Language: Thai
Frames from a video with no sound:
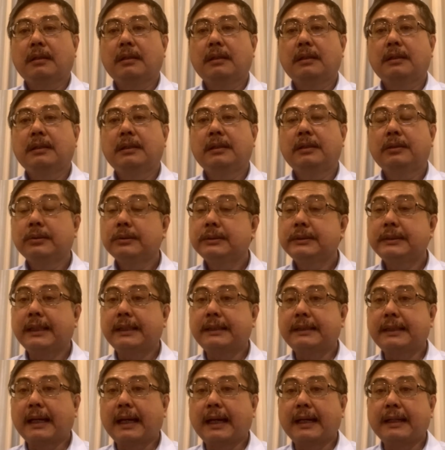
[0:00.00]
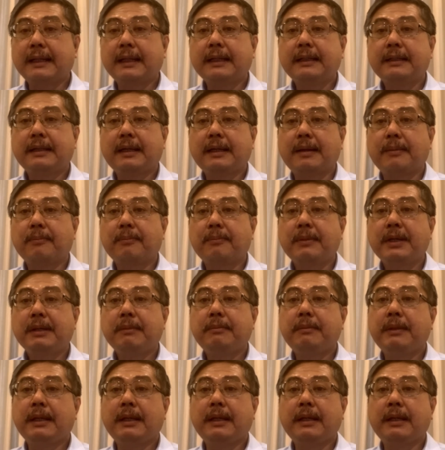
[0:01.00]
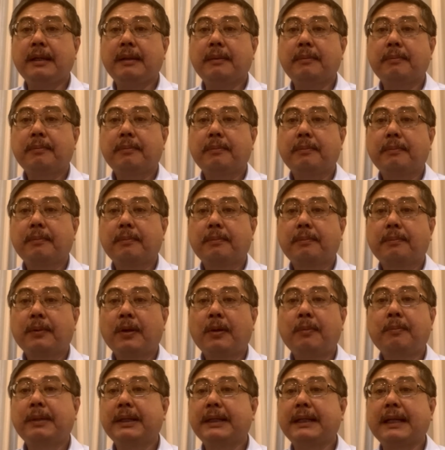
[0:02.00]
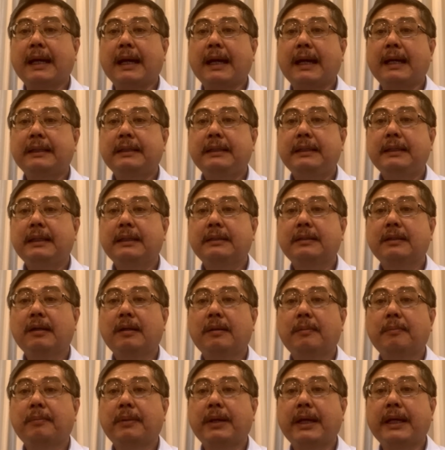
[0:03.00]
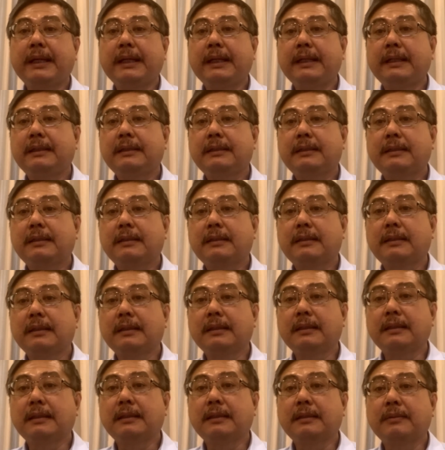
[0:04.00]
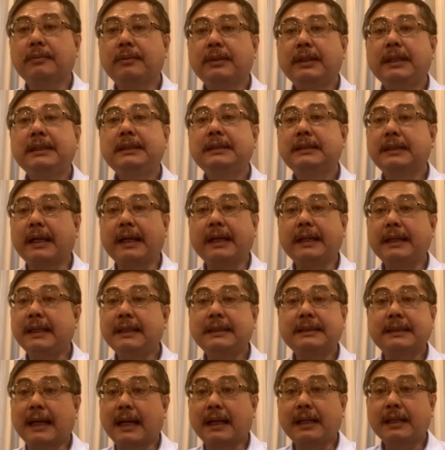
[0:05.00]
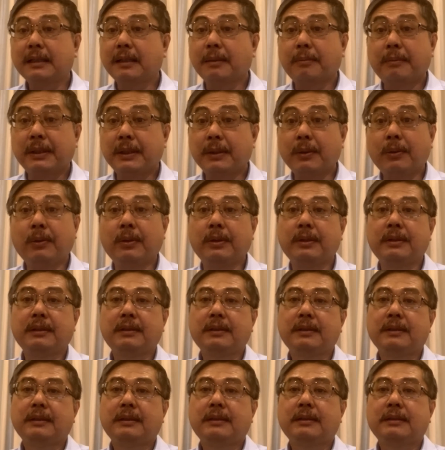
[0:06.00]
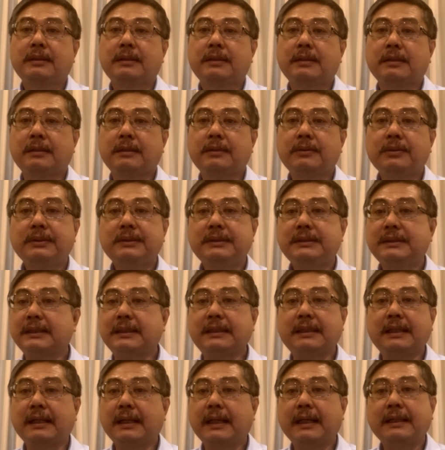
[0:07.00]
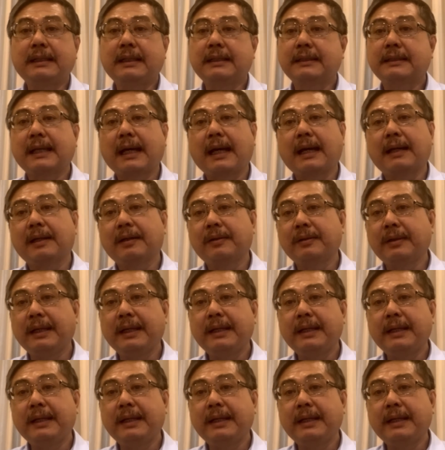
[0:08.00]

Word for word: ก็คือคุณเศรษฐานั้นเนี่ยไม่มีปมปัญหาที่จะต้องไปวินิจฉัยในศาลรัฐธรรมนูญถือหุ้นสื่ออะไรต่างๆเหล่า